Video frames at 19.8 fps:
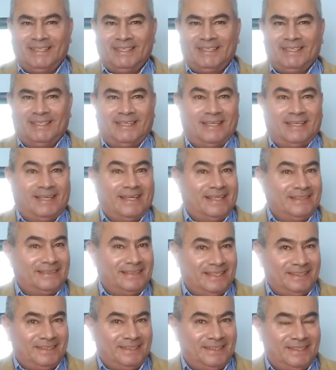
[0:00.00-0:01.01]
que Lara
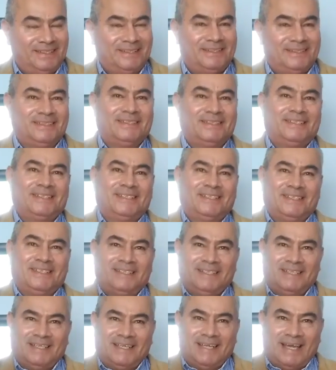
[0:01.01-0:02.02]
Sánchez
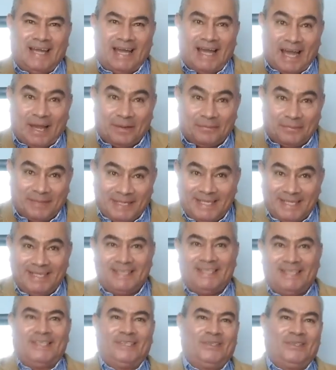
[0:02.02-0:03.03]

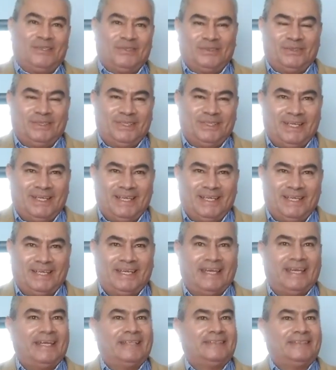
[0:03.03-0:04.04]
habría dicho
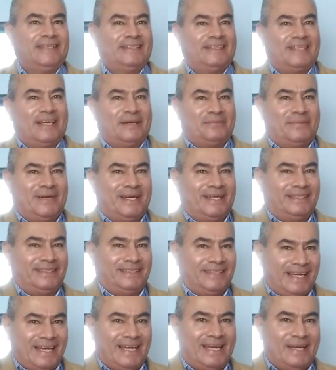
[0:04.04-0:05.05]
que esa etapa
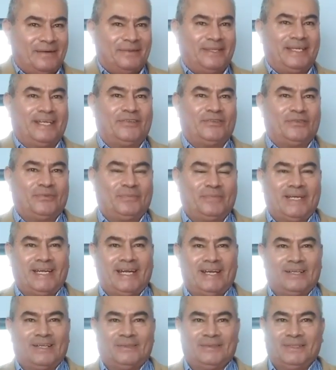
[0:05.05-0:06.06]
ya la había
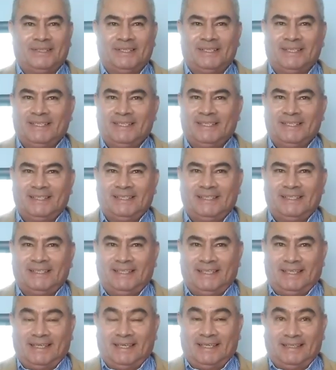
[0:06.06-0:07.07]
superado
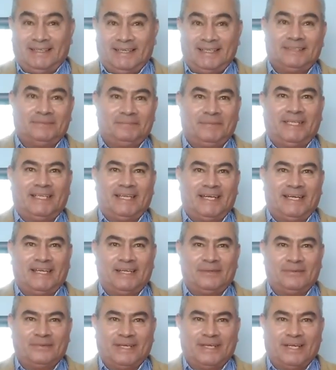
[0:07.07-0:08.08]
y que de
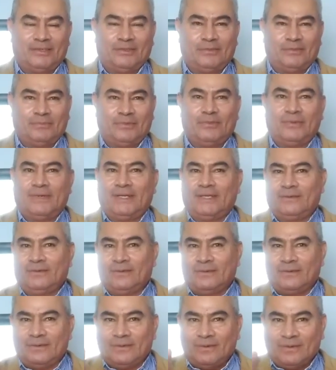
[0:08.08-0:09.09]
aspirar a un cargo
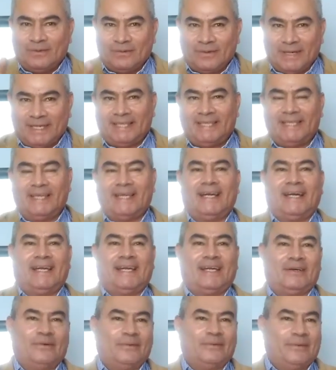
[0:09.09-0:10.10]
público lo haría a
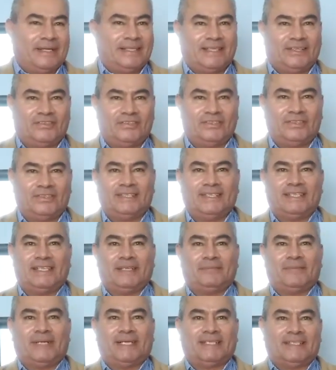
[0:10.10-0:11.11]
la gobernación del
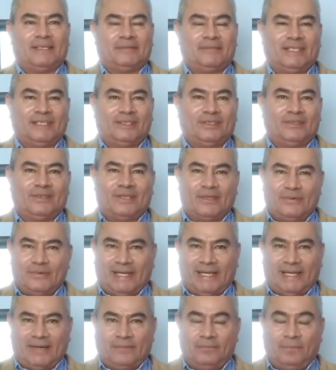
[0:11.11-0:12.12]
departamento de
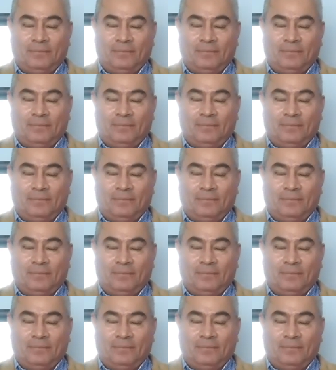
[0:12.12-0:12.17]
Huila.